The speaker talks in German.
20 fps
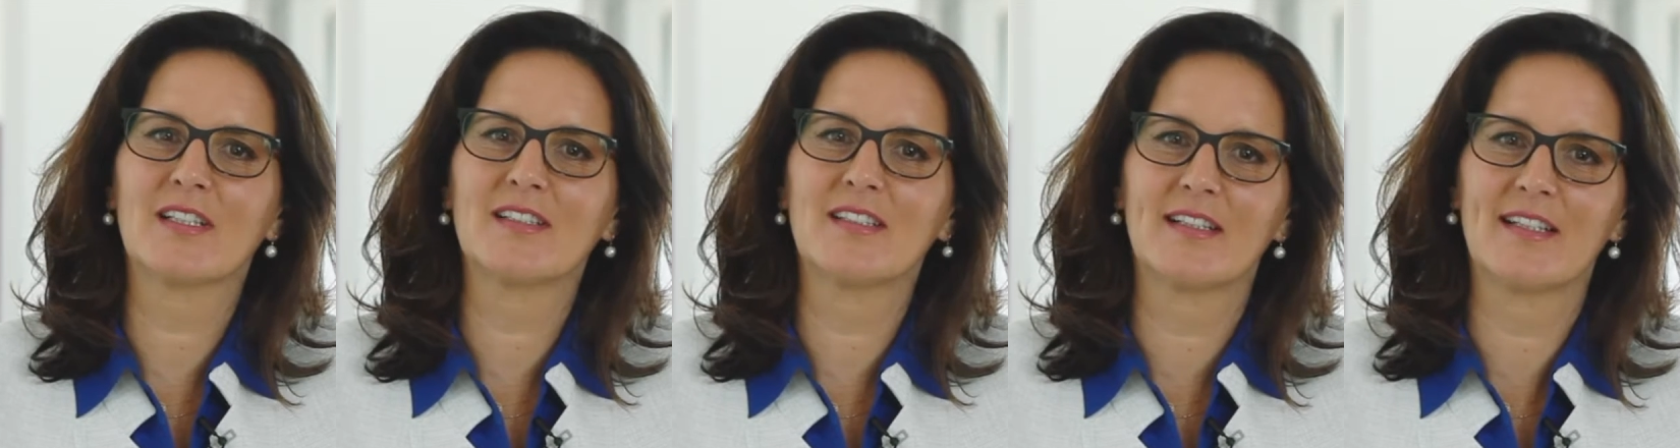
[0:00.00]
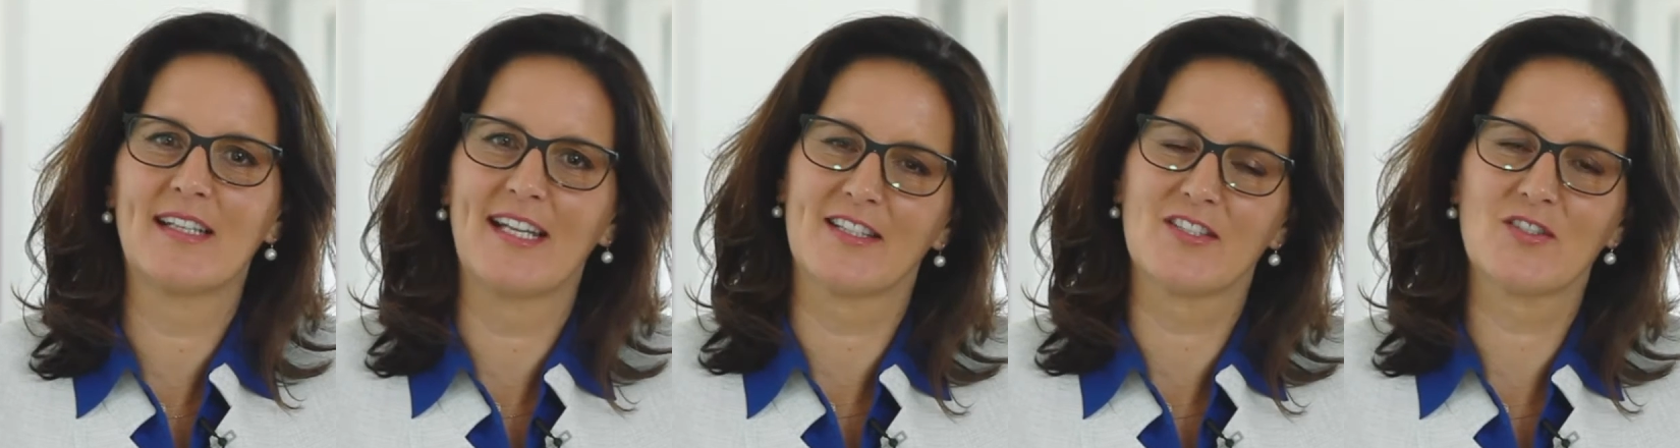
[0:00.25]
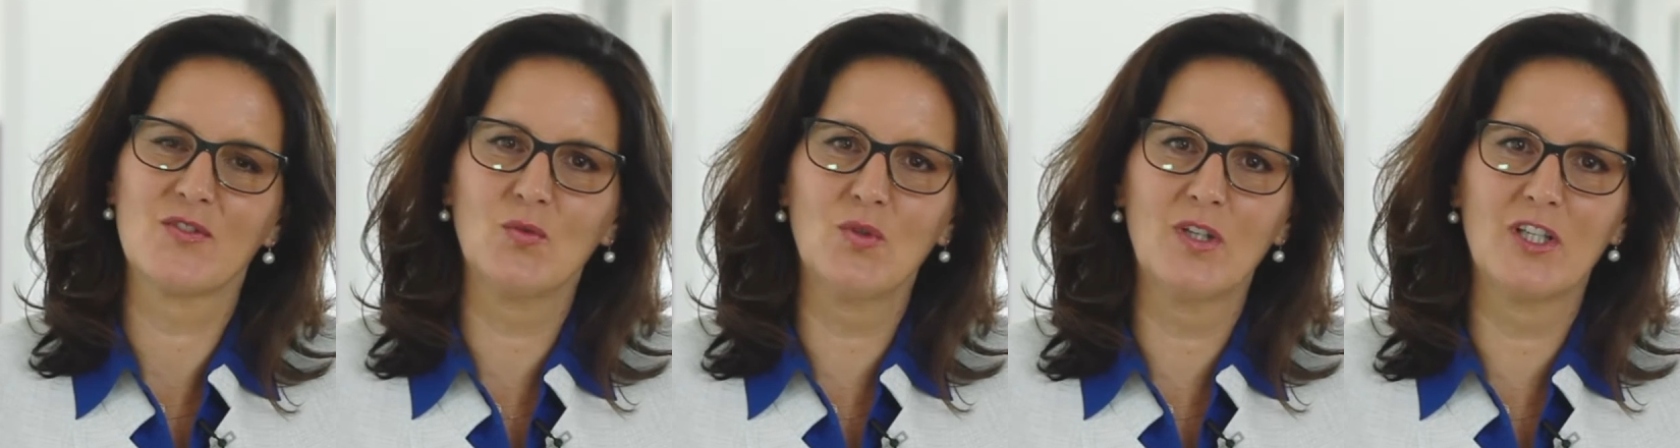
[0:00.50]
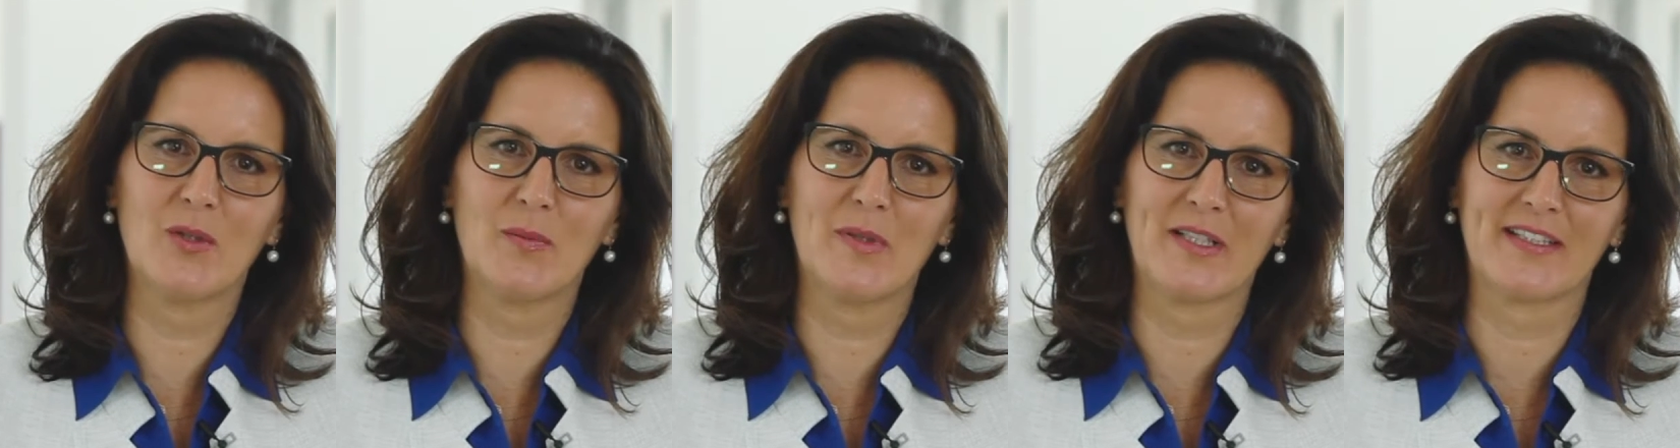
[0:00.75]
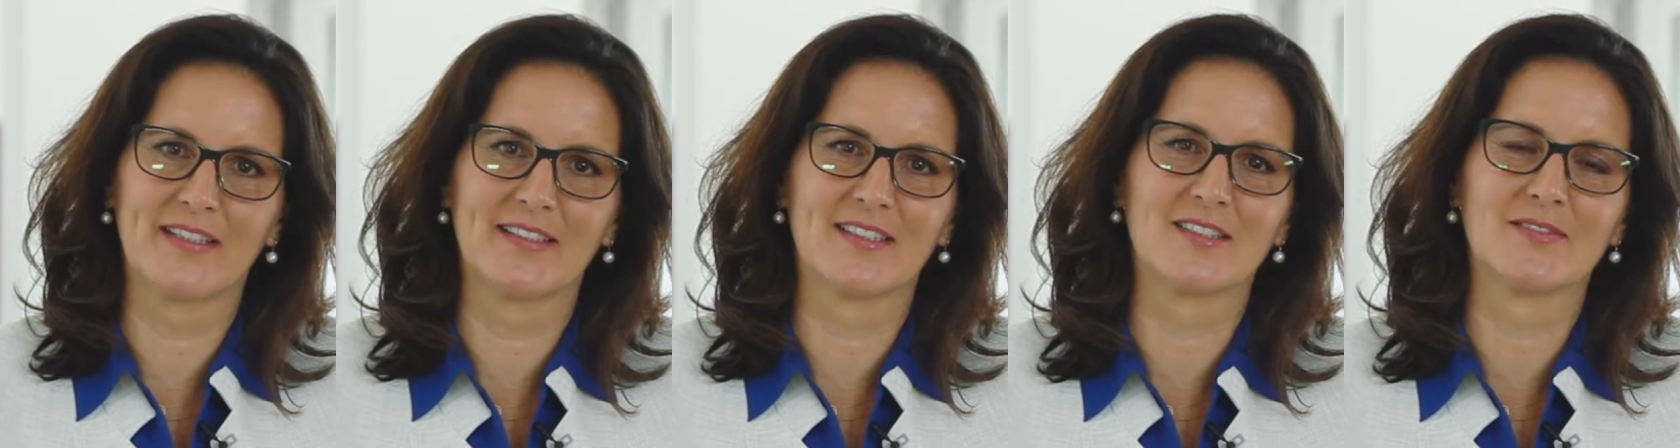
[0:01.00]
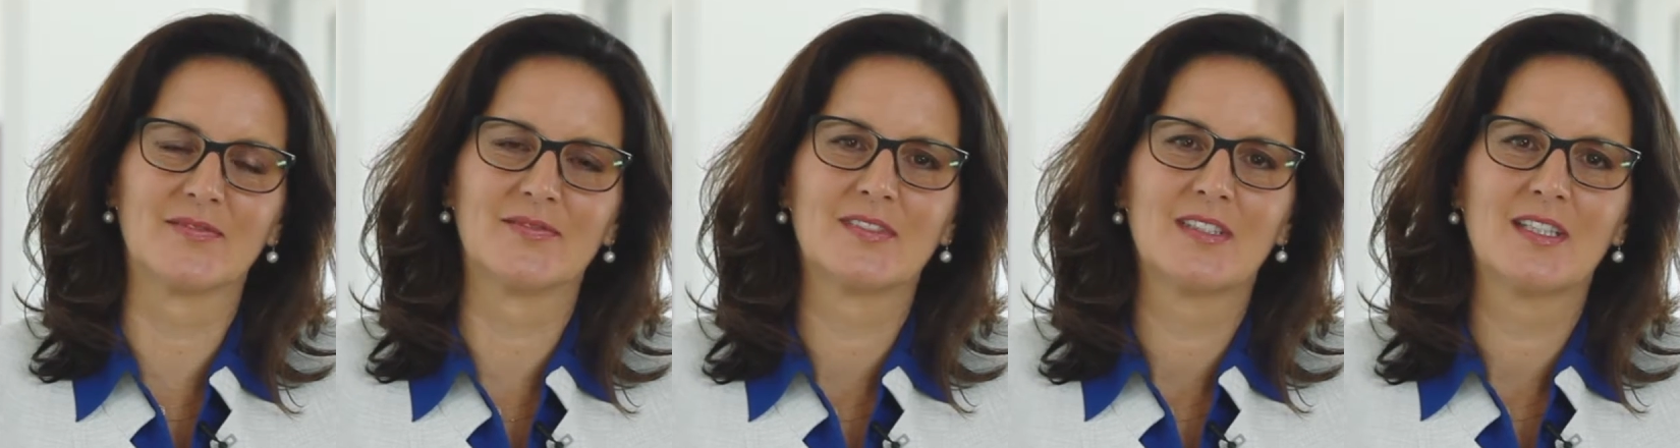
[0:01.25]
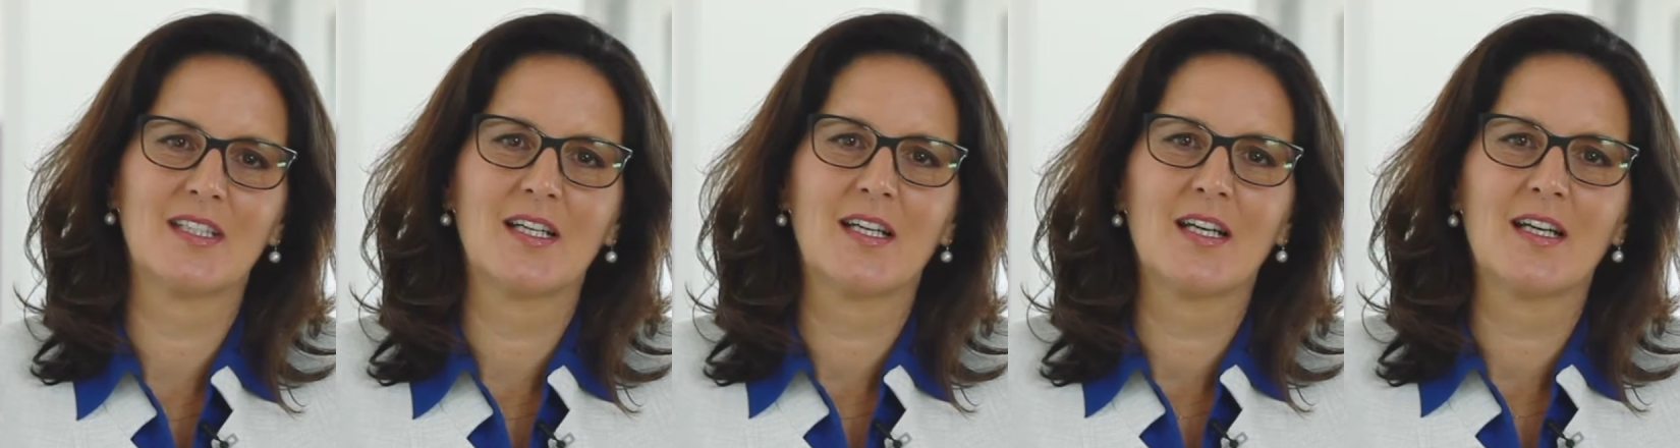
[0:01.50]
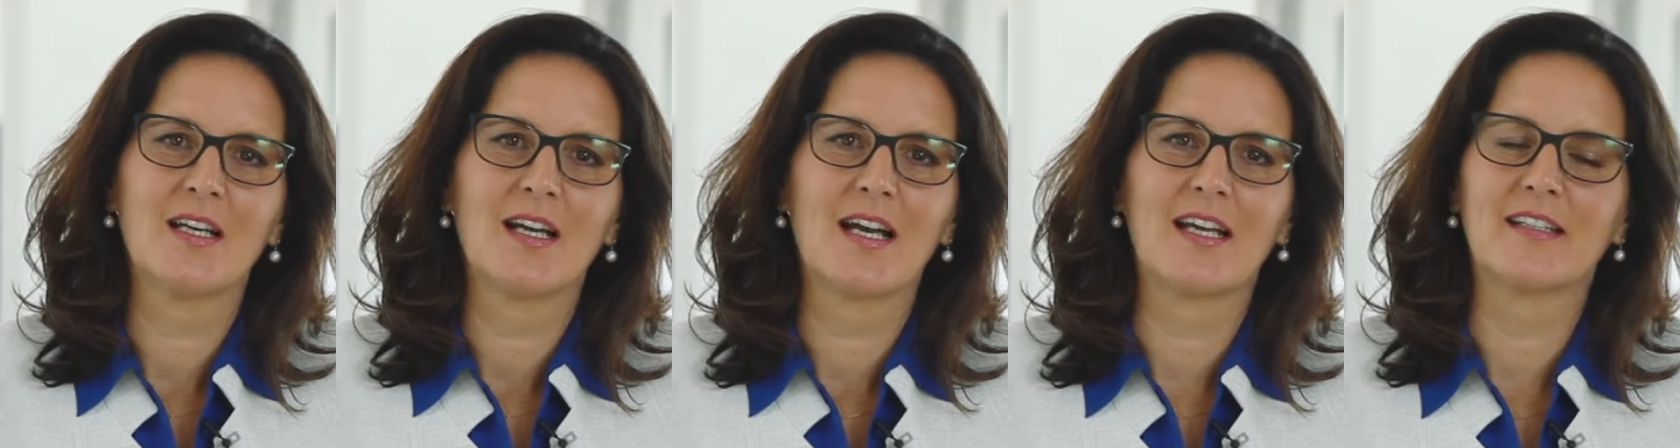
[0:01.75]
an Ihren letzten Urlaub erinnern.
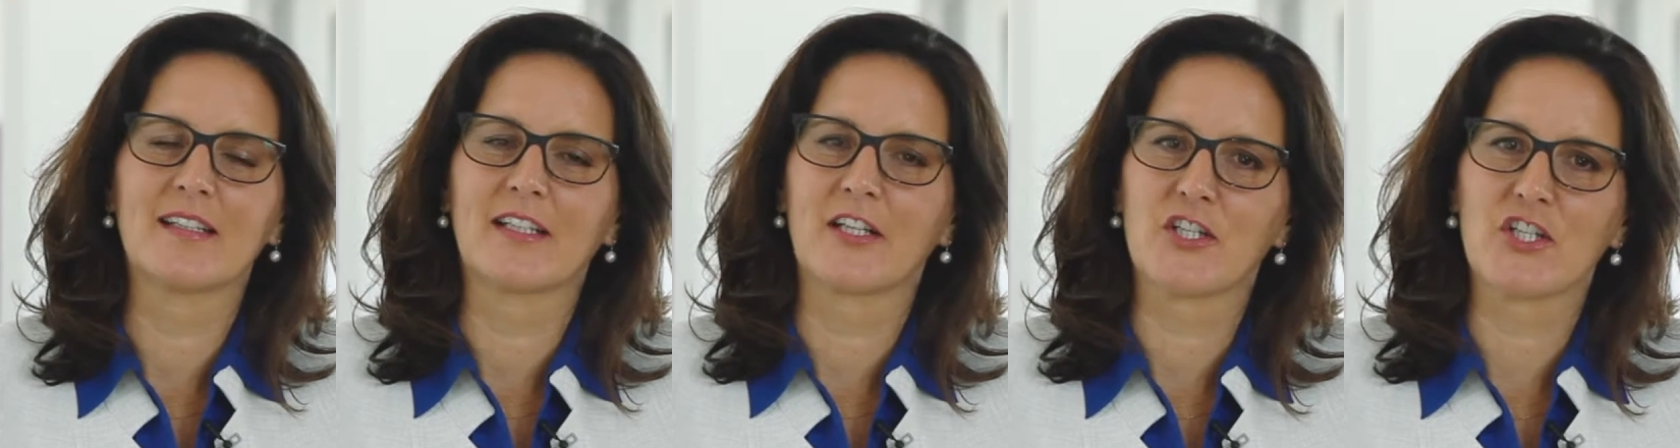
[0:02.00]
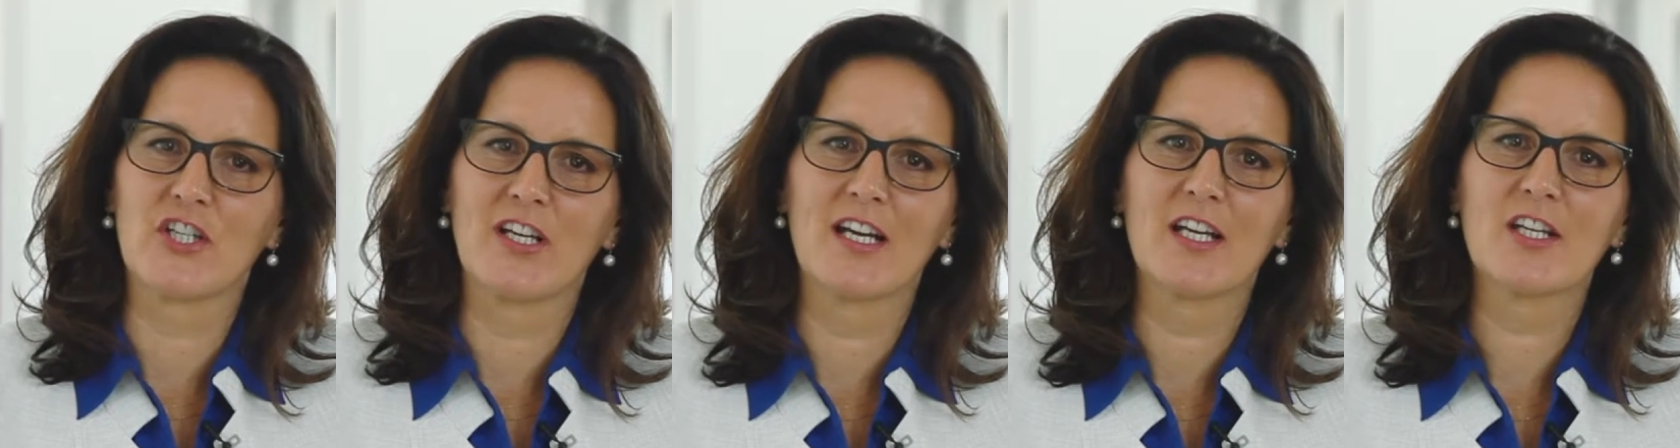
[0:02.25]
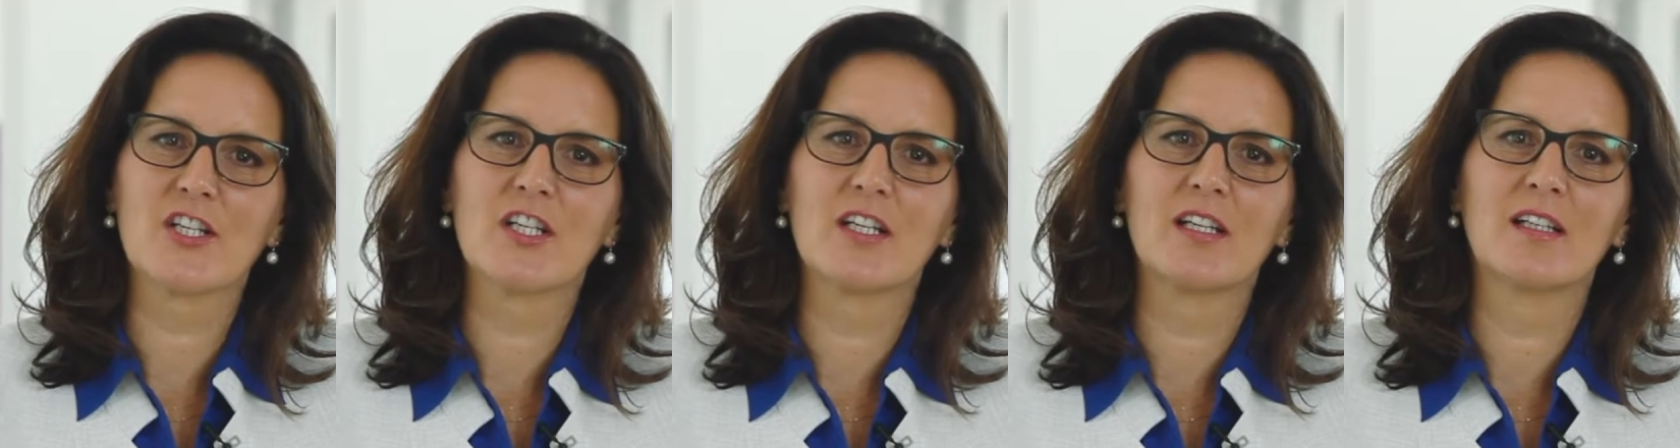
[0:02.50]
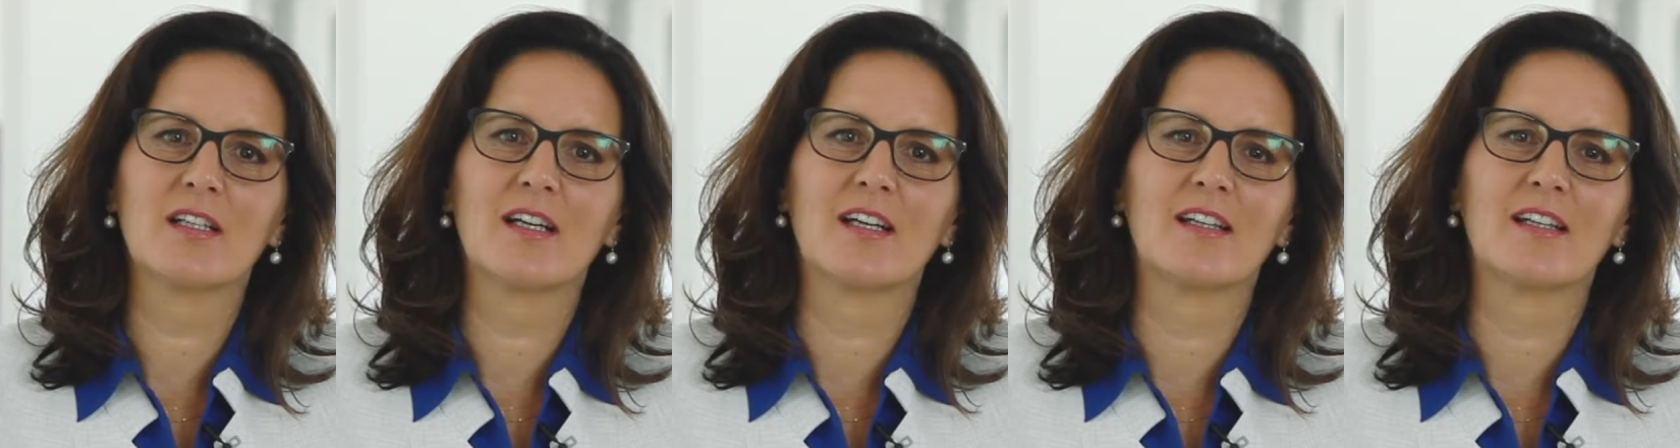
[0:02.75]
An die Recherche,